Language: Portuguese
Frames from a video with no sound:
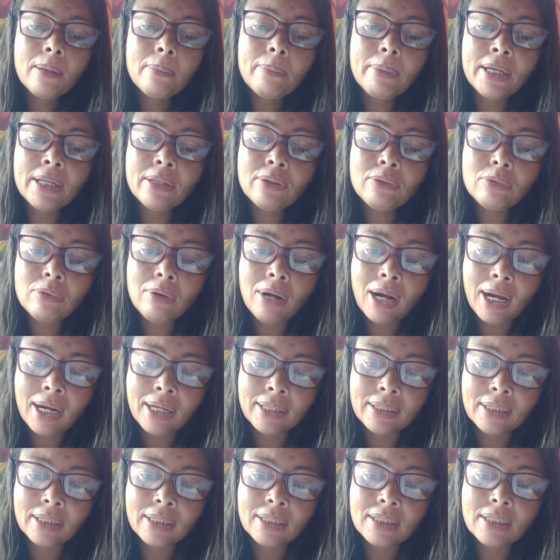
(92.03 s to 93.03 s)

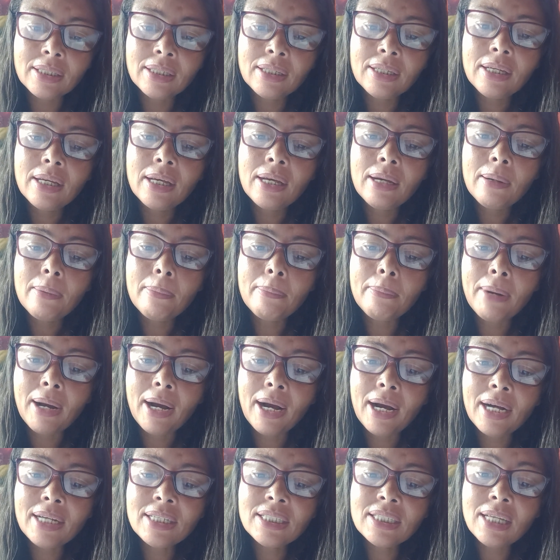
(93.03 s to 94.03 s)
perdoada.
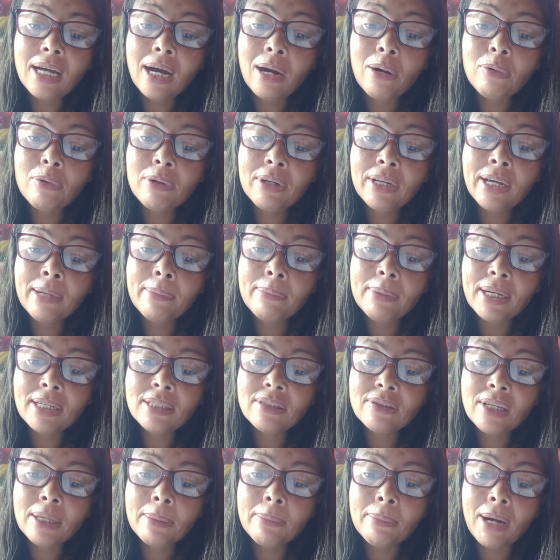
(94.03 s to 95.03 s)
Mas ao que
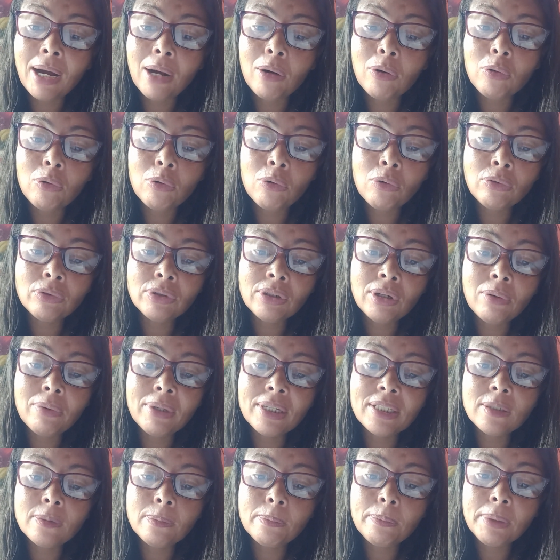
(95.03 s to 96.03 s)
blasfemar contra
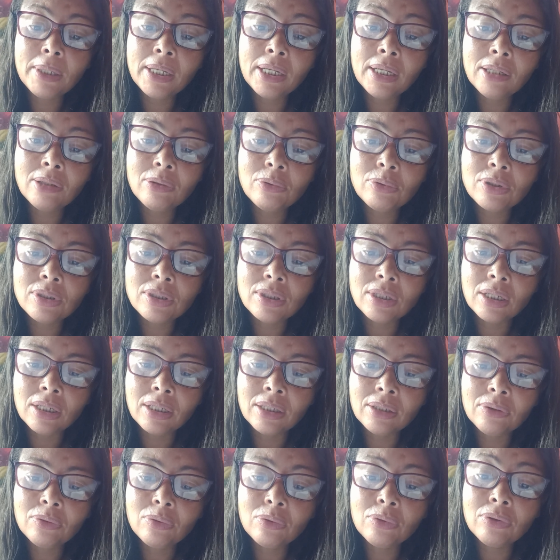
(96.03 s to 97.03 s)
o Espírito
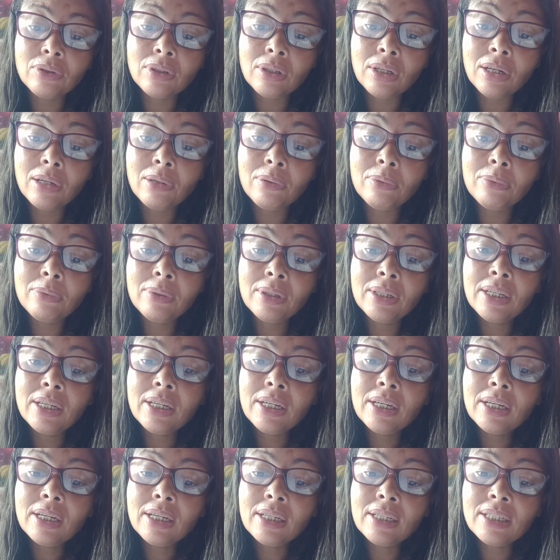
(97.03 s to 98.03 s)
Santo não
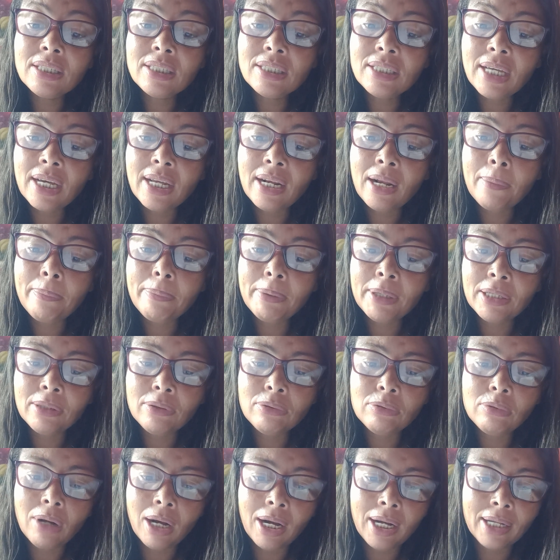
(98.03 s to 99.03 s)
lhe será
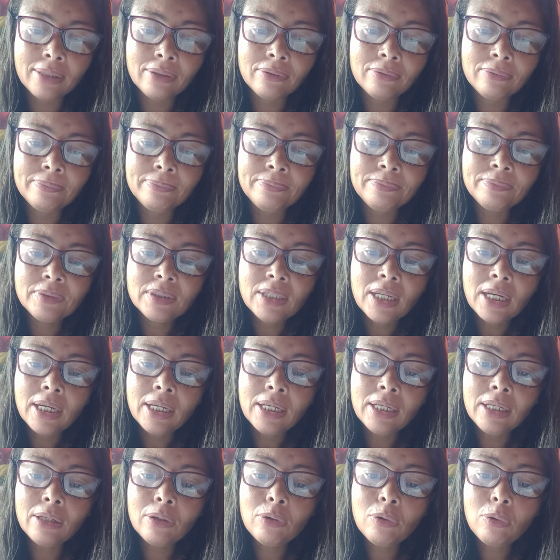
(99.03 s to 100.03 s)
perdoado.
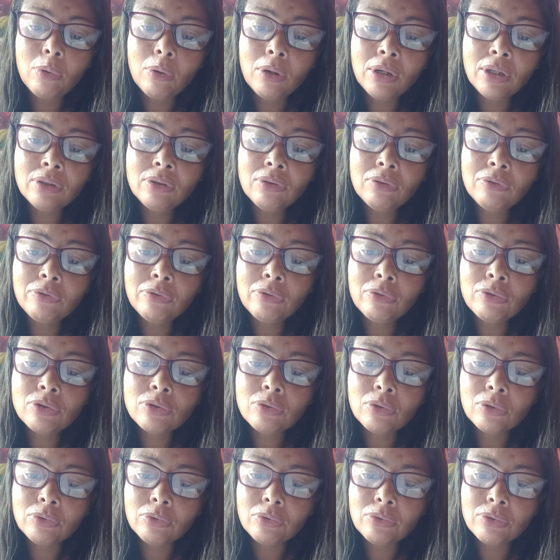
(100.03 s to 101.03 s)
E quando vos
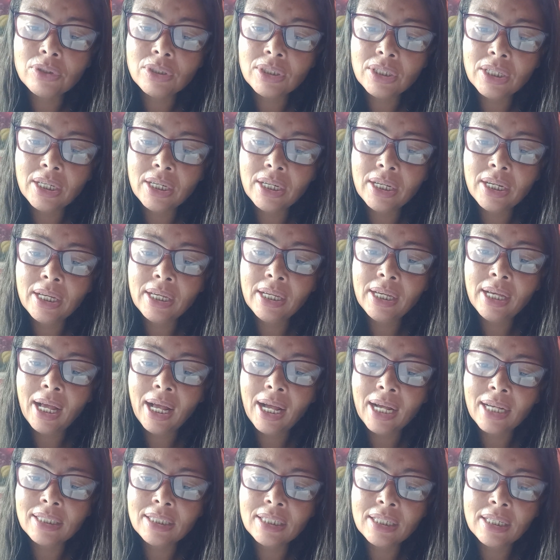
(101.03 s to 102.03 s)
conduzirem
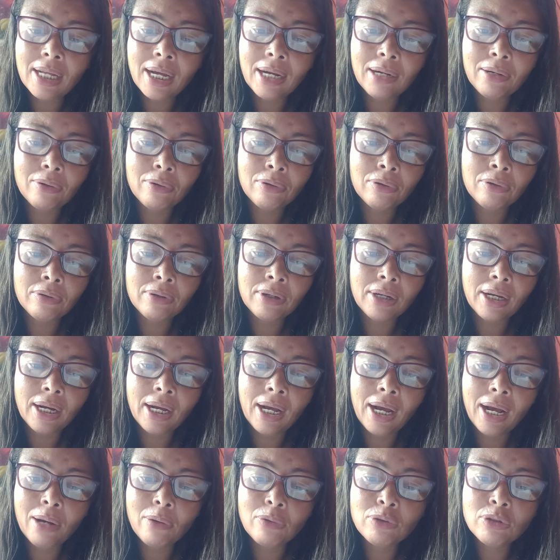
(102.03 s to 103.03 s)
à sinagoga,
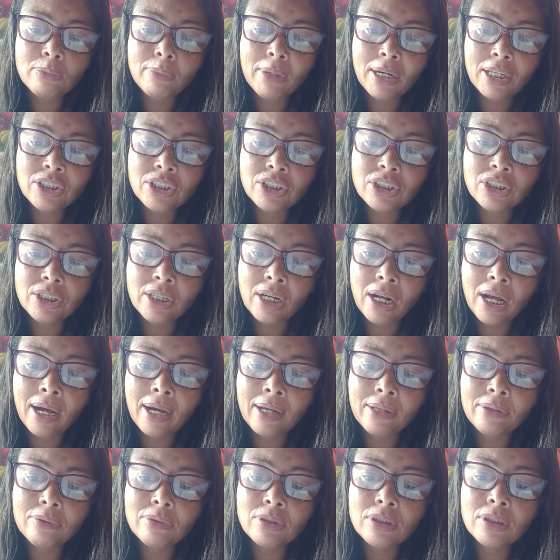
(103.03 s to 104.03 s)
aos
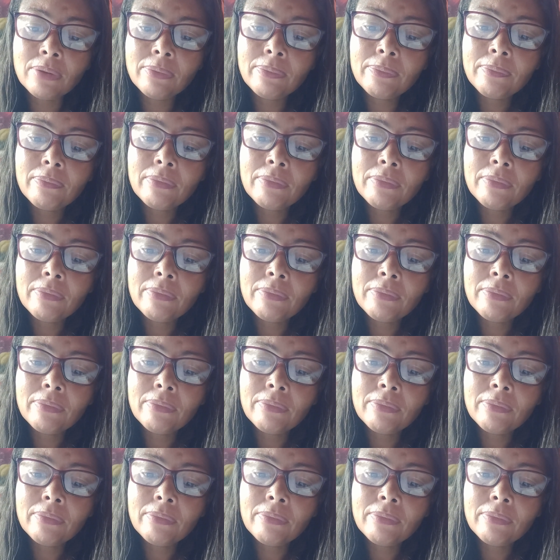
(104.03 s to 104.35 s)
magistrados,